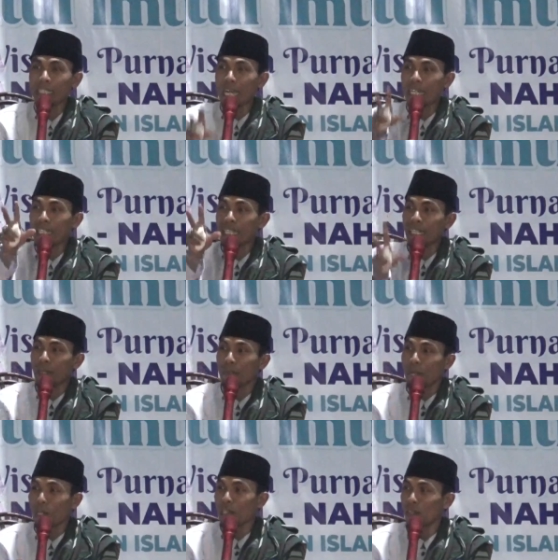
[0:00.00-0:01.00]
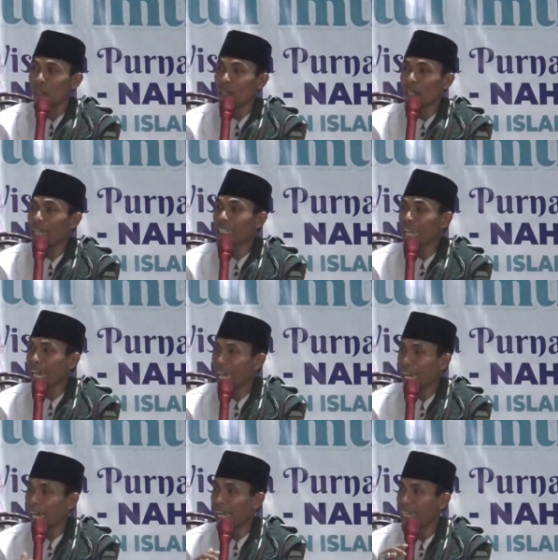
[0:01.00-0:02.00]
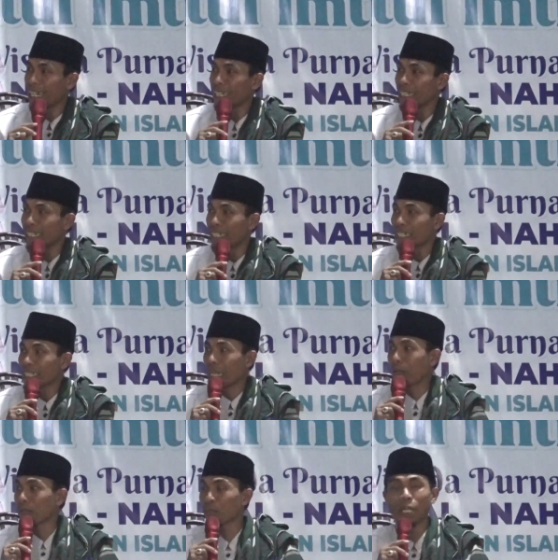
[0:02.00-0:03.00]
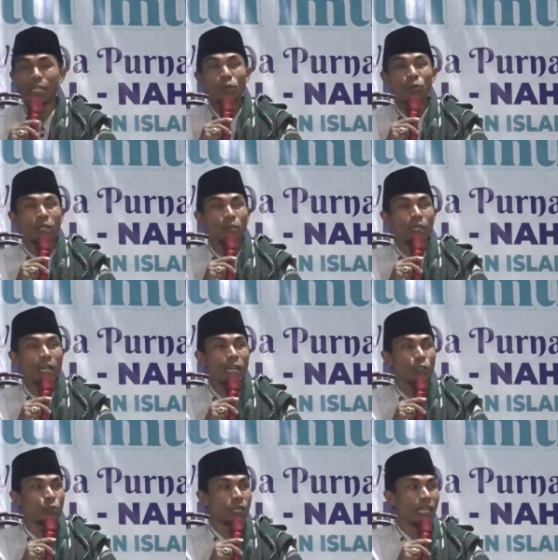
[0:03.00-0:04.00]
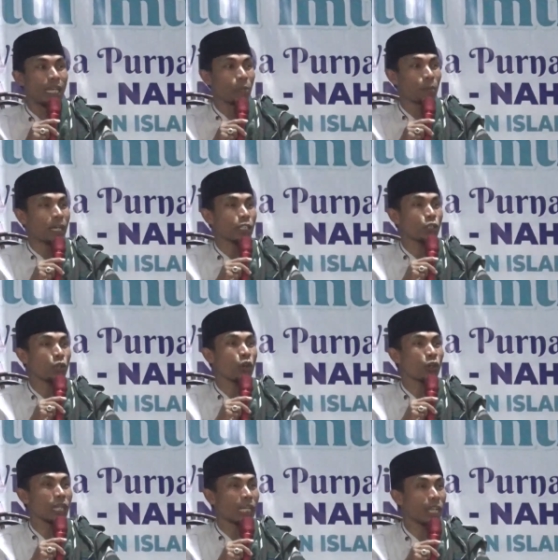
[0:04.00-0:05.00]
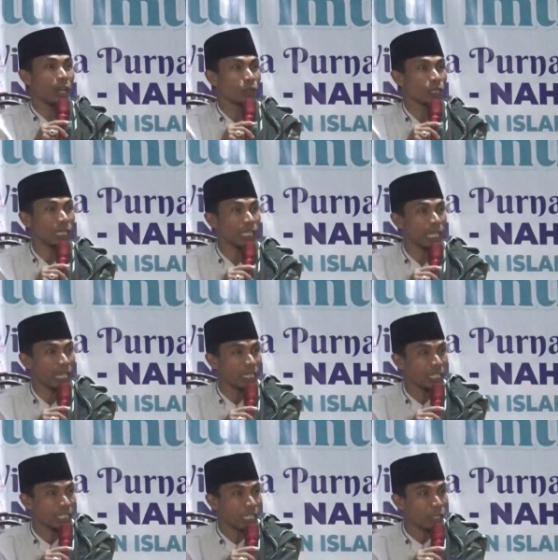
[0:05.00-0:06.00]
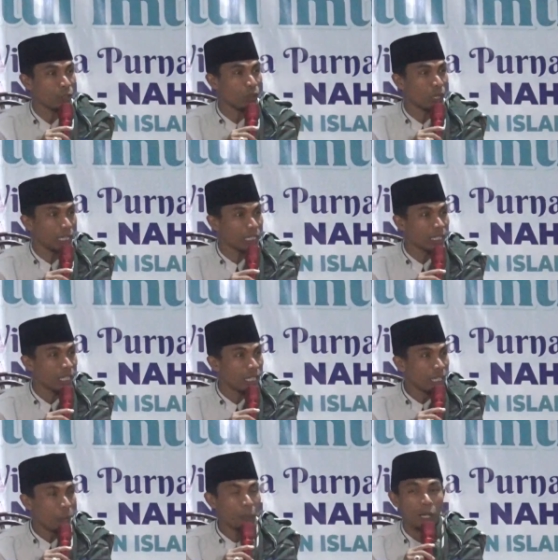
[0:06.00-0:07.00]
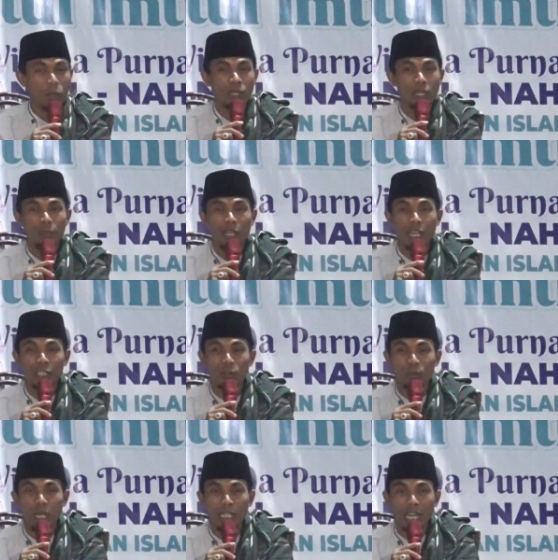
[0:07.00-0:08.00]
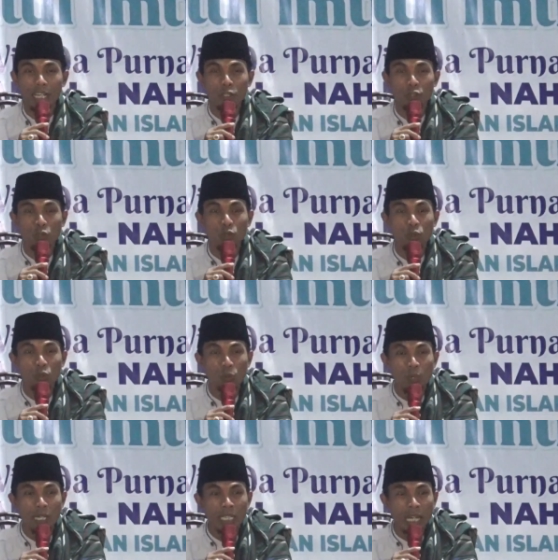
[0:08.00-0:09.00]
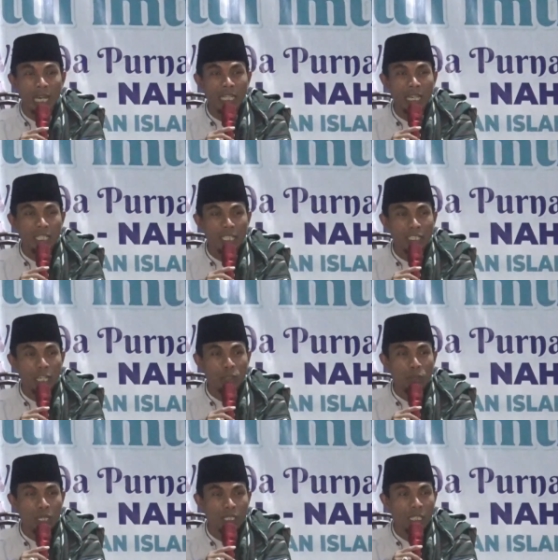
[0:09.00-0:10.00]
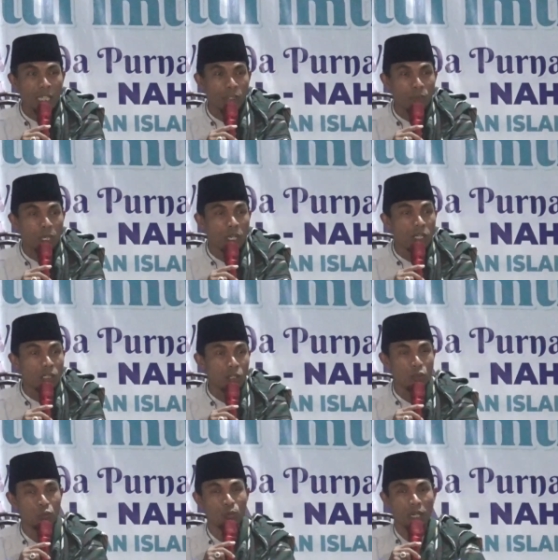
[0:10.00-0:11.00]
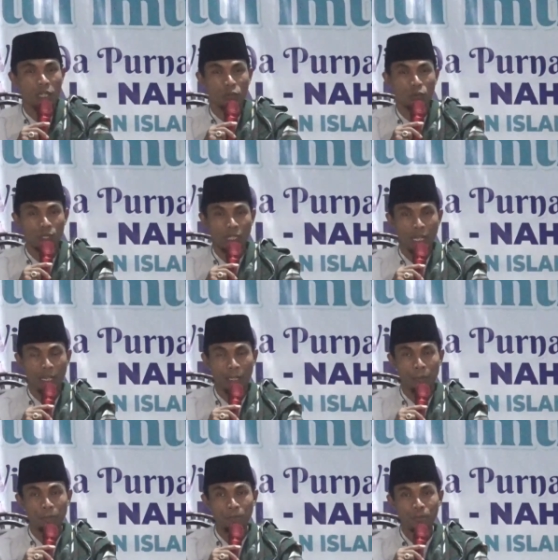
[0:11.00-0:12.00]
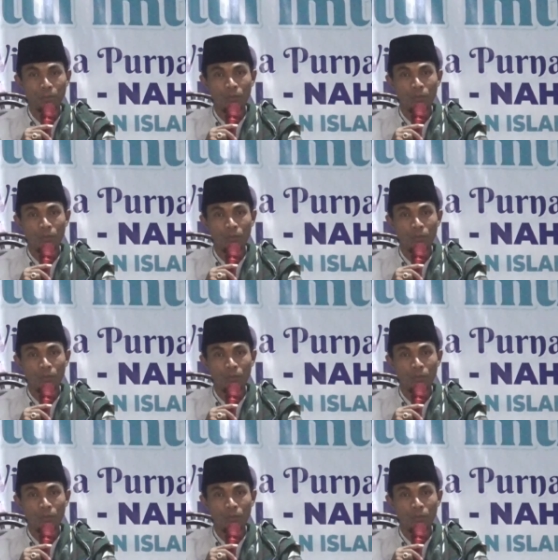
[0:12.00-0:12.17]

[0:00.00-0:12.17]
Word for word: ing takdirna kebi Allah etahan uleben ajunan napa kasokan nerosa kita takdir seetoles napa ka uleben ajunan gak dintungu beda ka takdir seetoles sareng ajunan Allah Subhanahu wa taala